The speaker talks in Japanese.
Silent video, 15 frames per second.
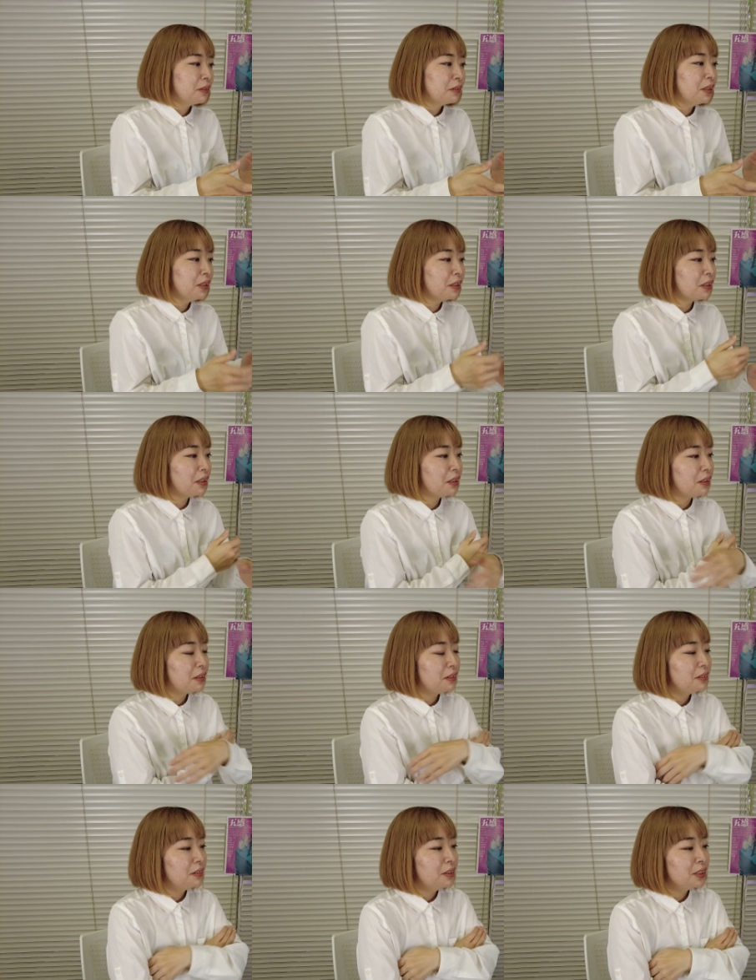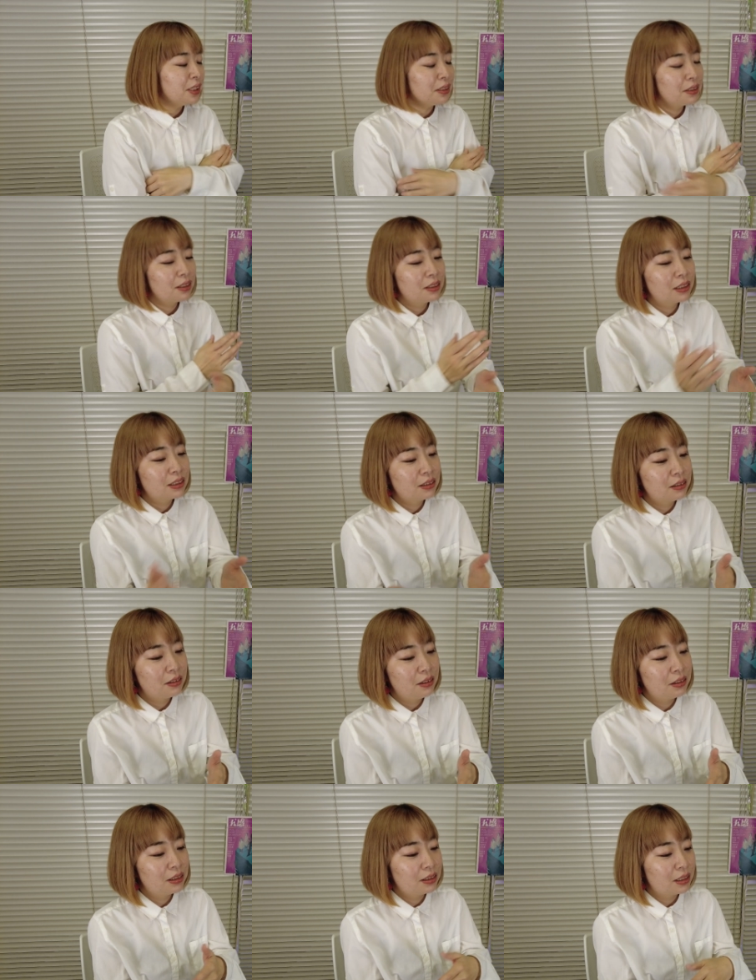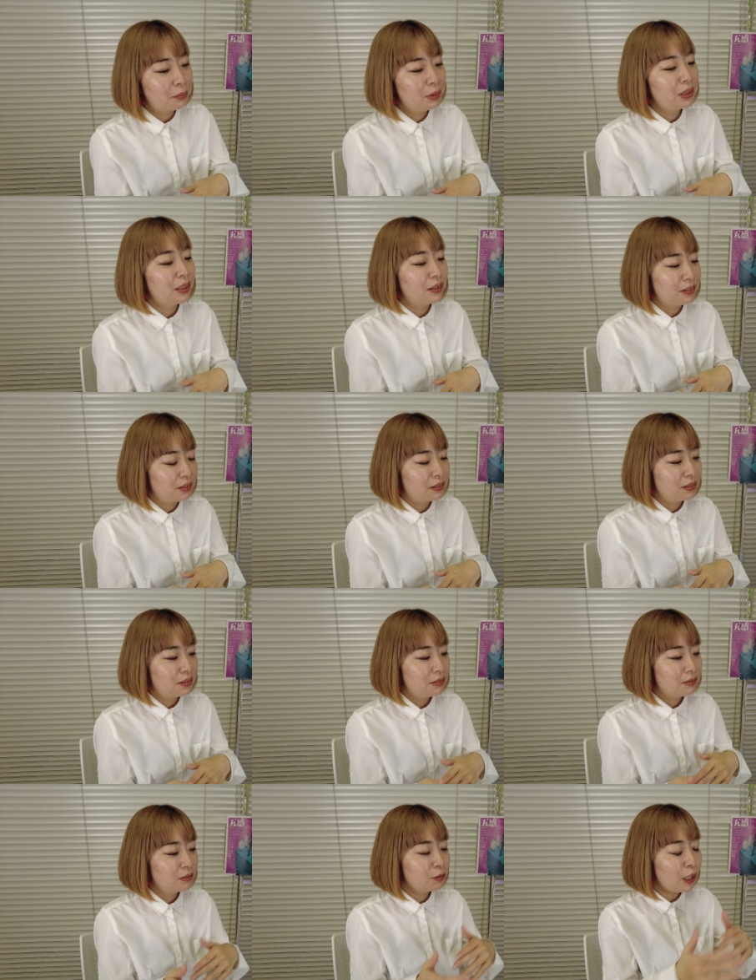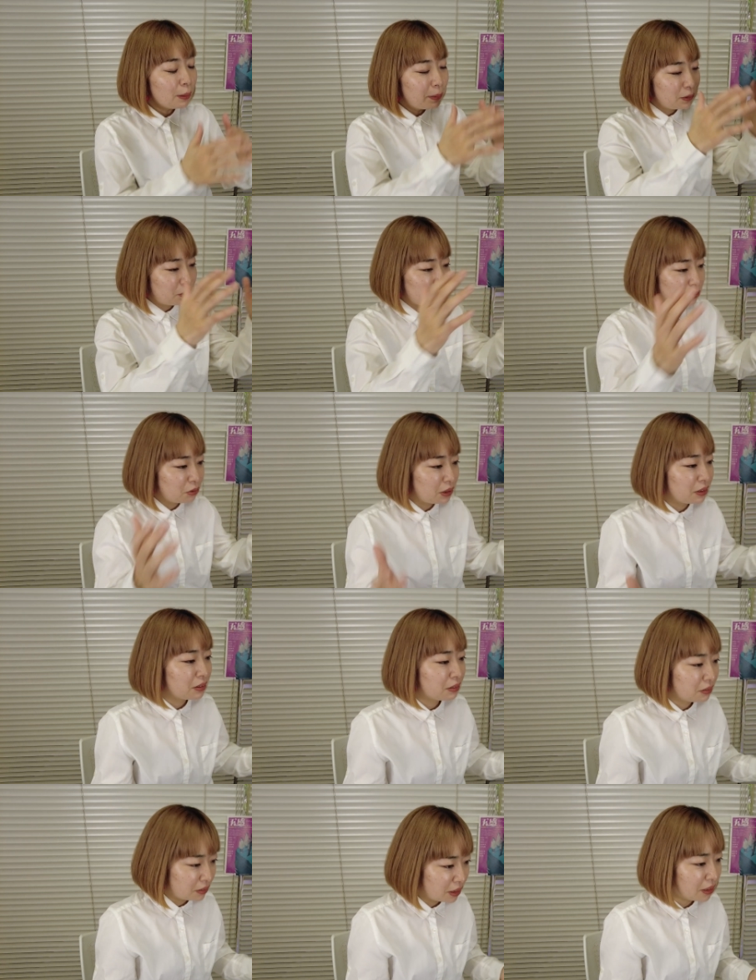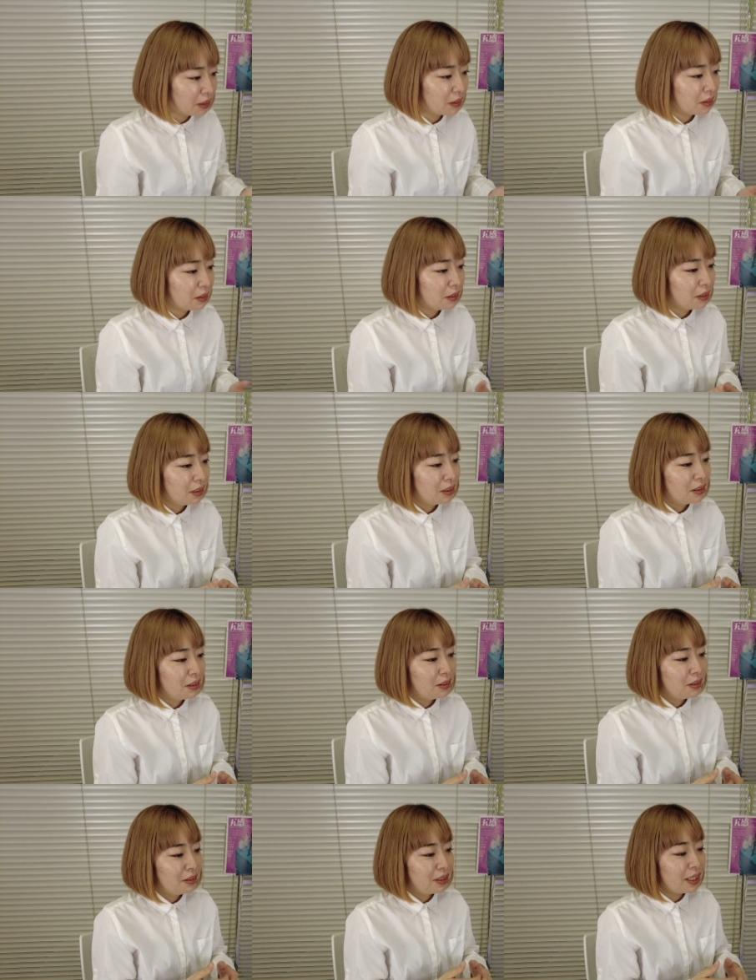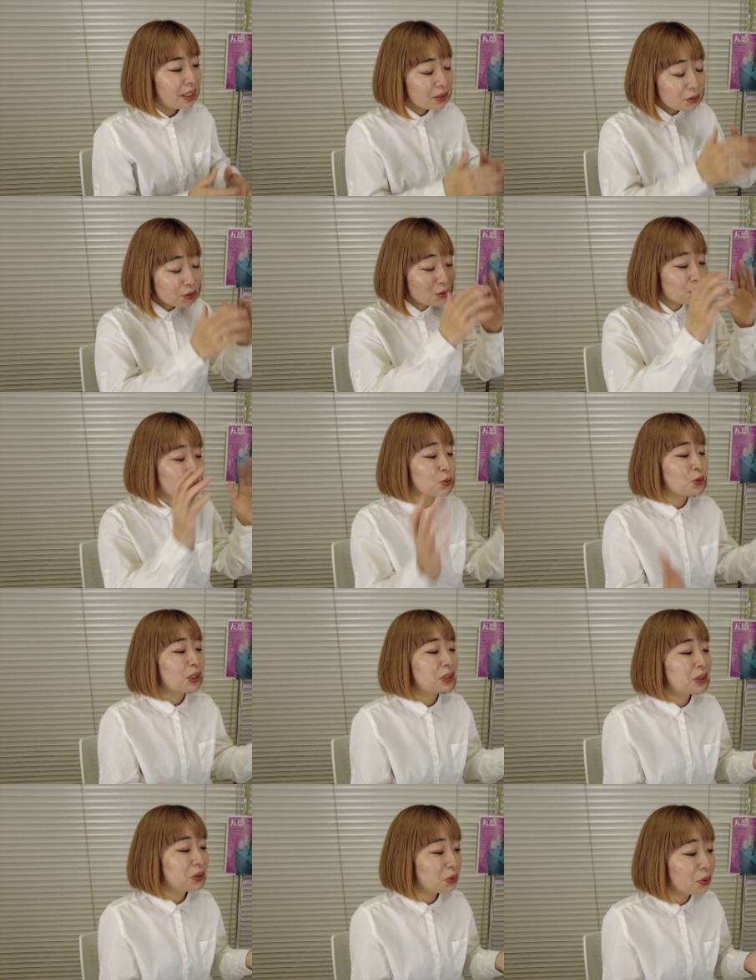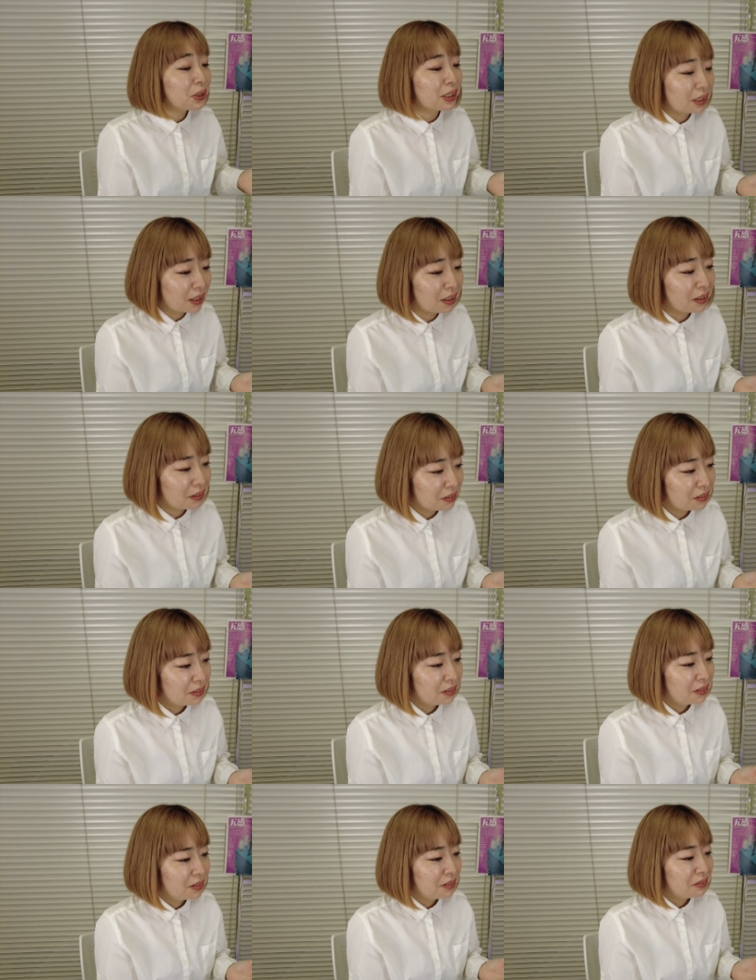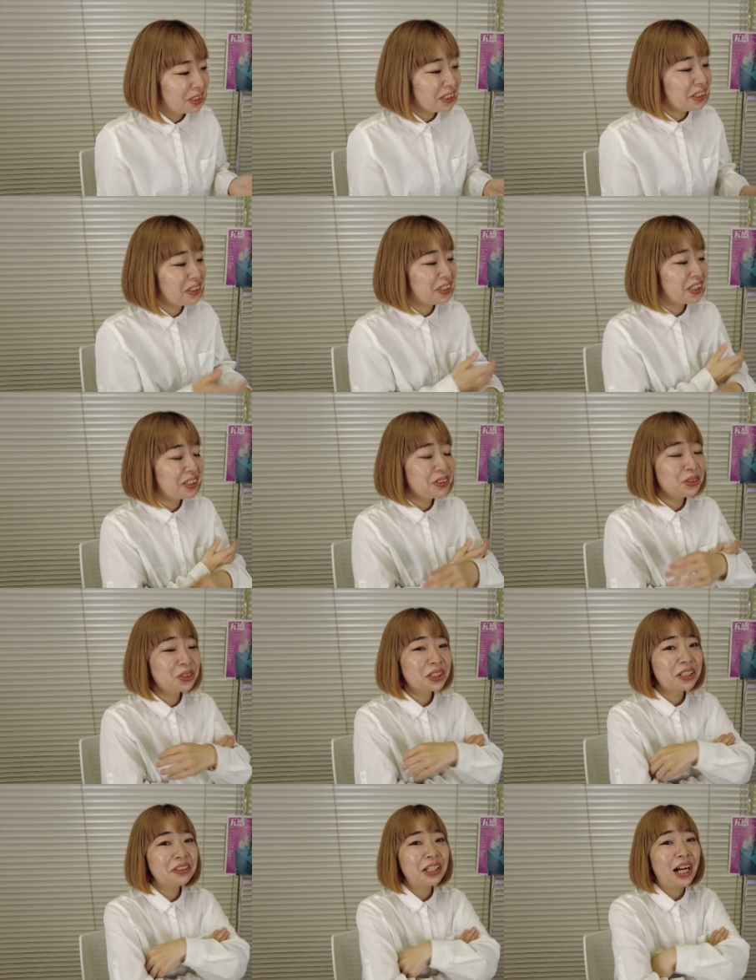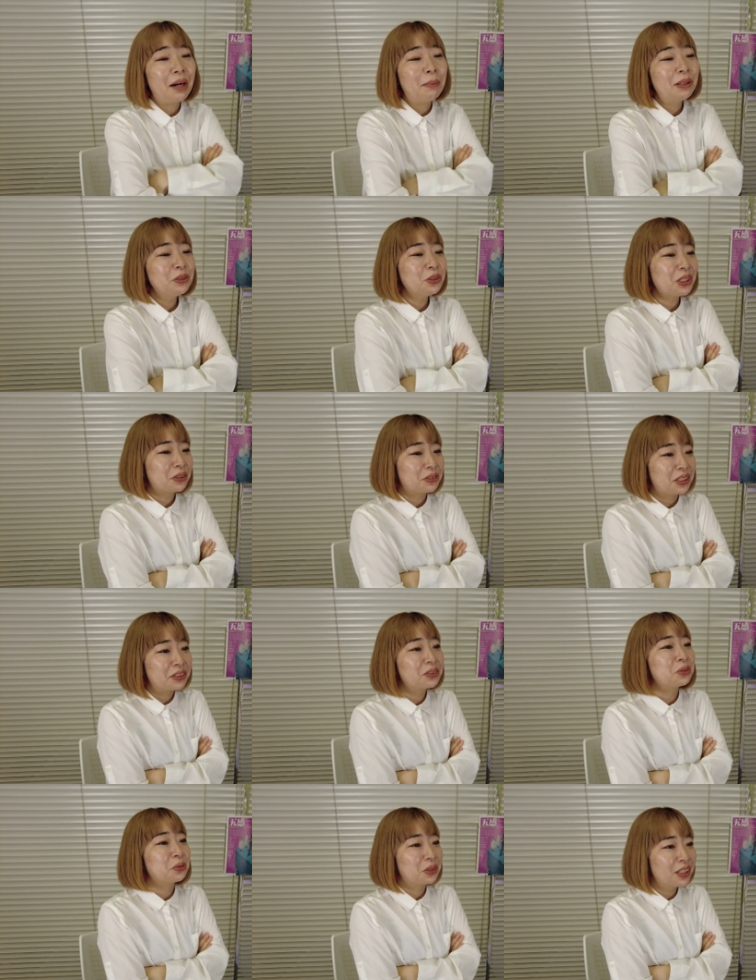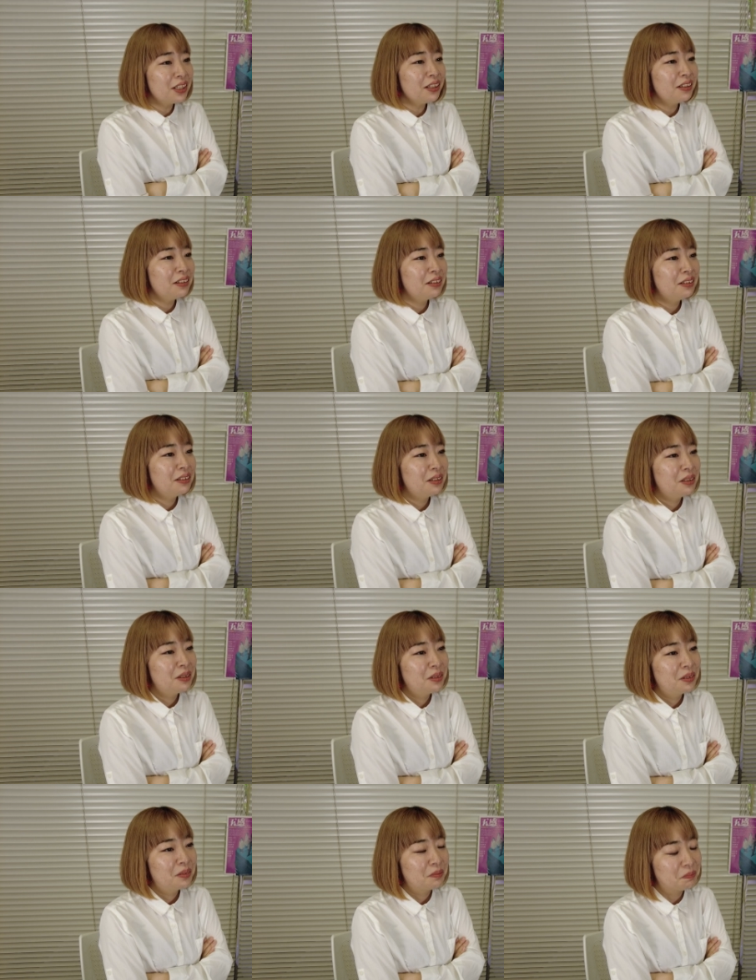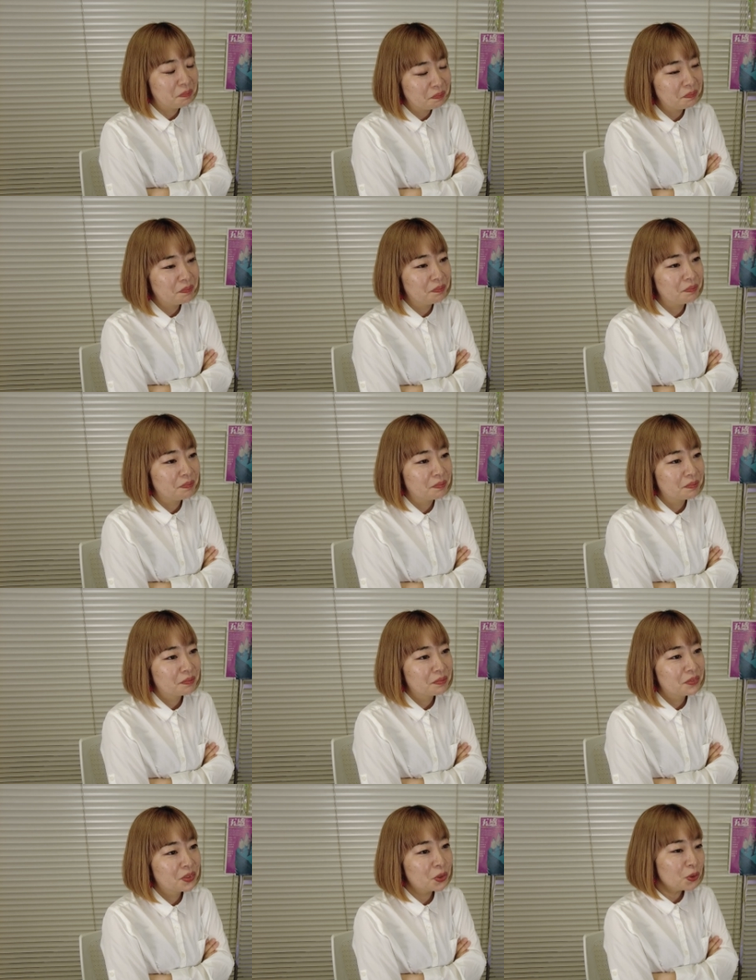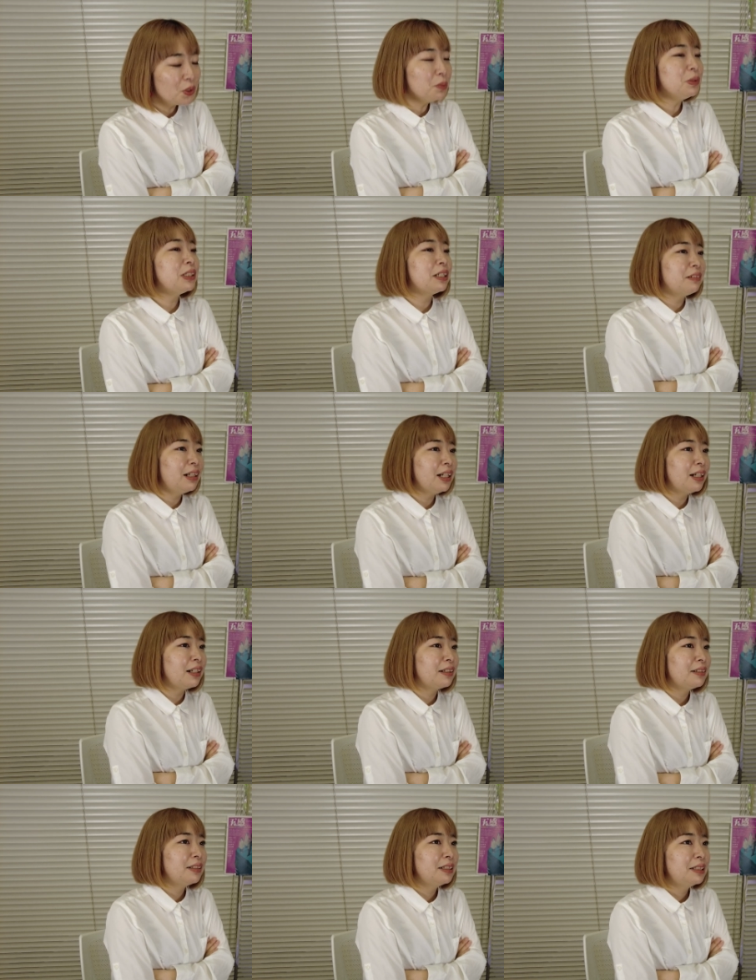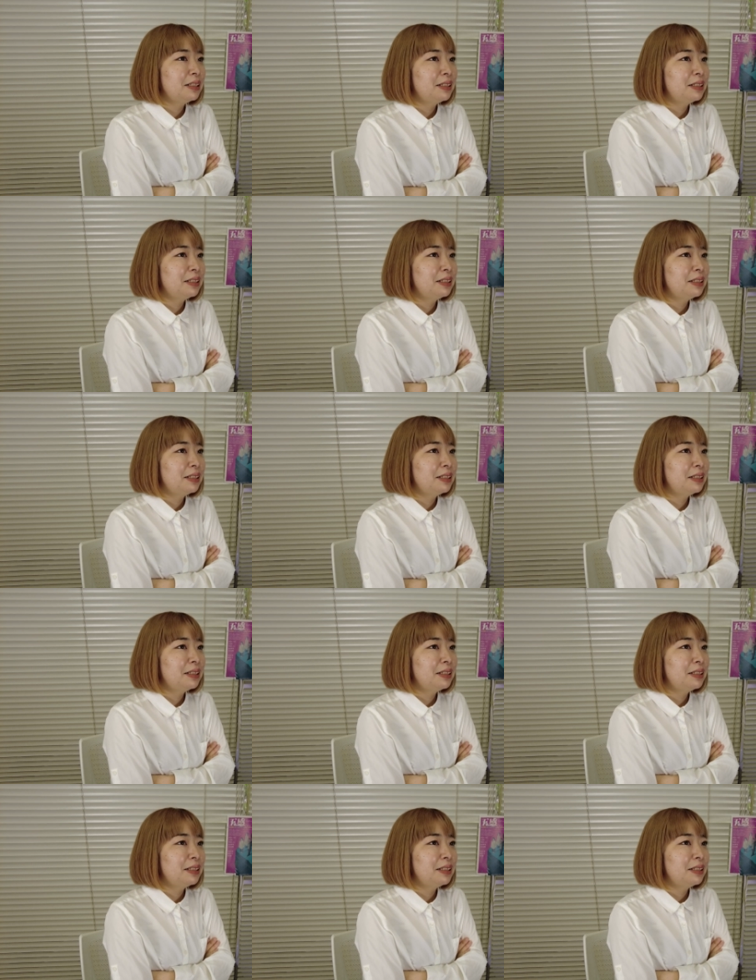なんかさっき言ったみたいにファーブルとルーデンスって芸術色が強いから大体芸術家って天の弱なんですよね。うん、そういう意味では